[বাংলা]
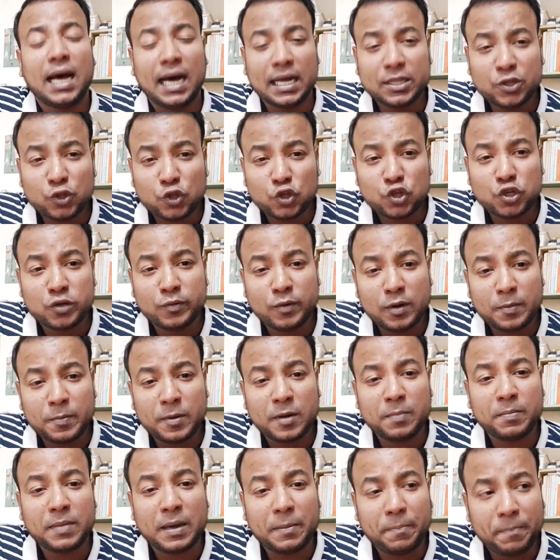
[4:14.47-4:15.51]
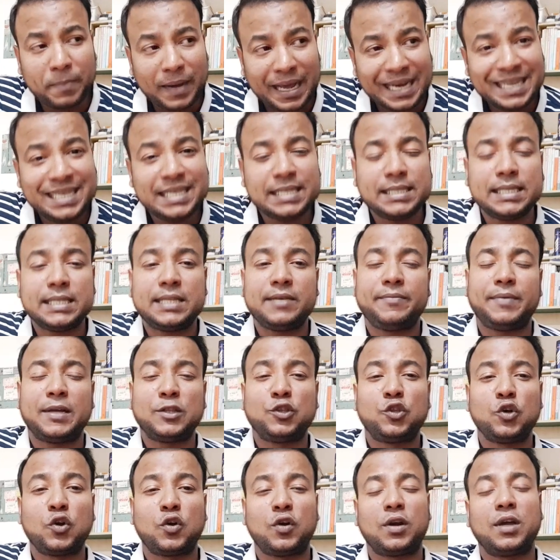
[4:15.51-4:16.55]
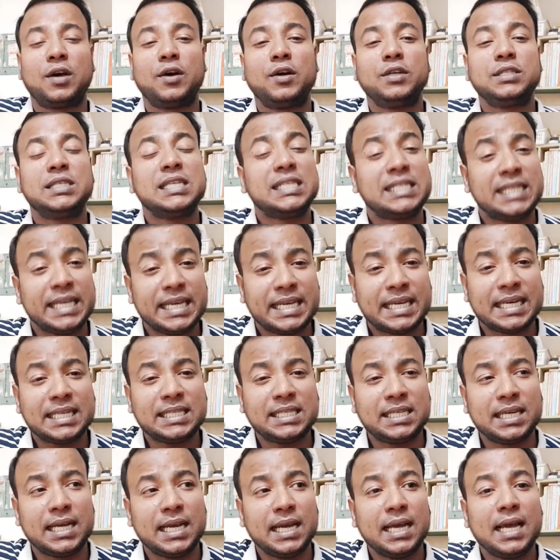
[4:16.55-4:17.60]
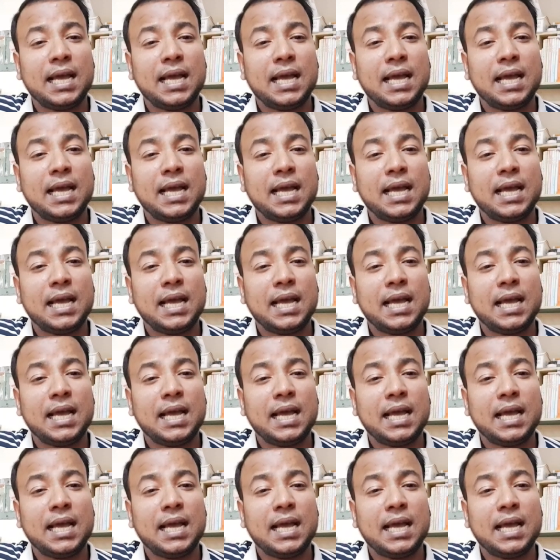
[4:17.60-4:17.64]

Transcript: আত্মসমর্পণ বা পালিয়ে যেতে বাধ্য করা হয়েছে সেই ক্ষেত্রে